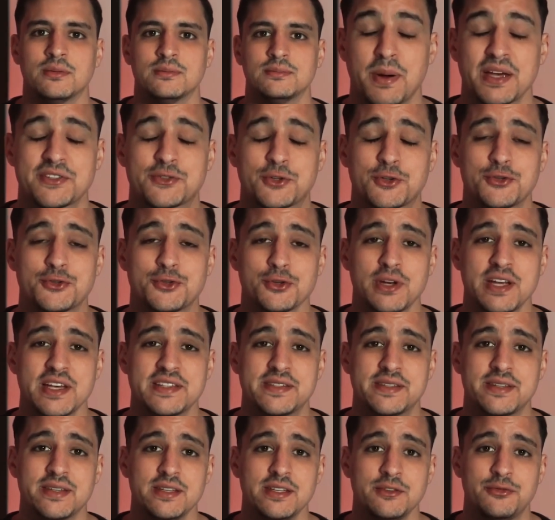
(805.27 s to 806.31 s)
Parce que cela
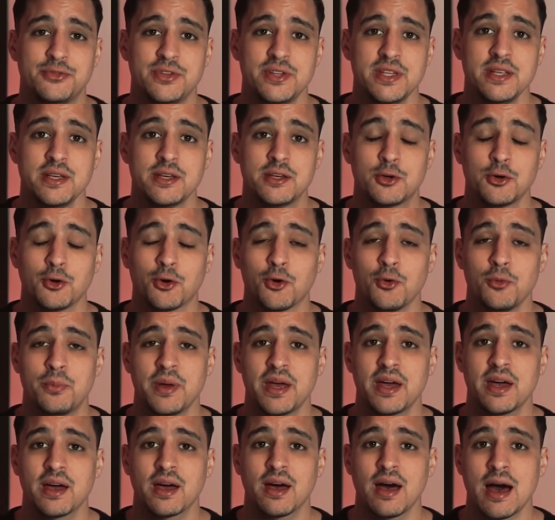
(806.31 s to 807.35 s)
signifie que
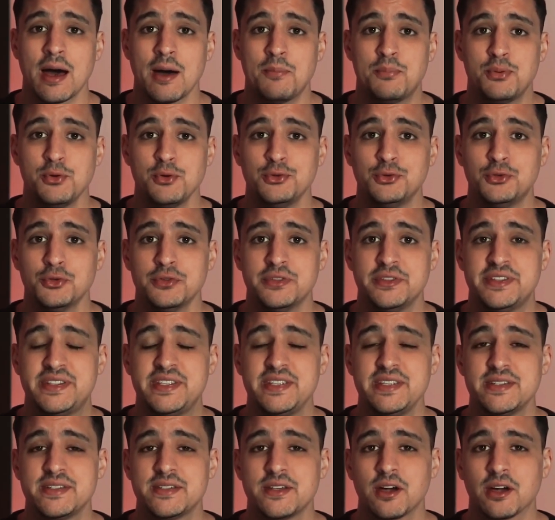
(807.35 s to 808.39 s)
Robert a plus de
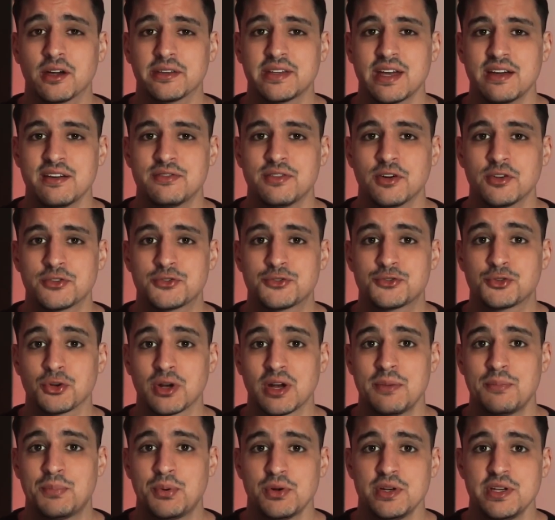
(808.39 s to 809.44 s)
10 heures d'avance sur
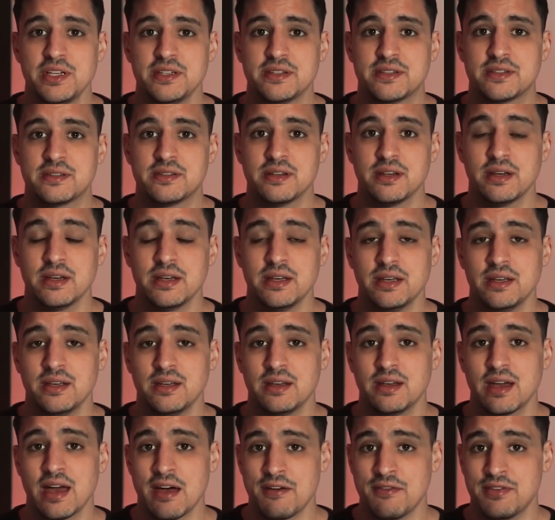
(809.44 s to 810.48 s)
la police,
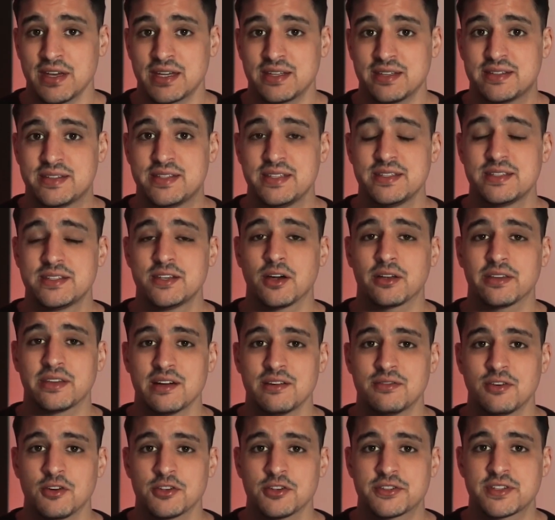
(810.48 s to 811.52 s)
et avec 10 heures
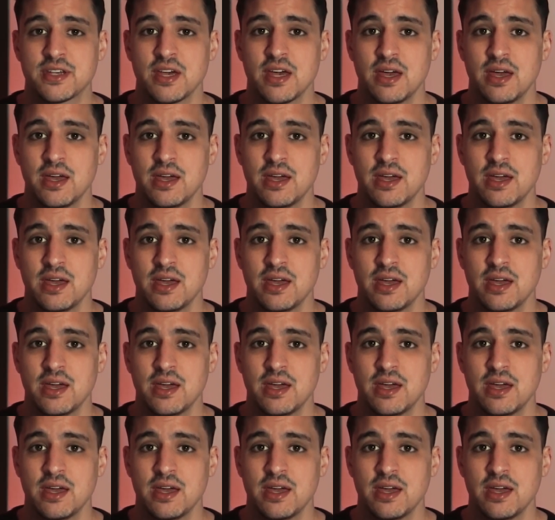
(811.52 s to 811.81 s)
d'avance,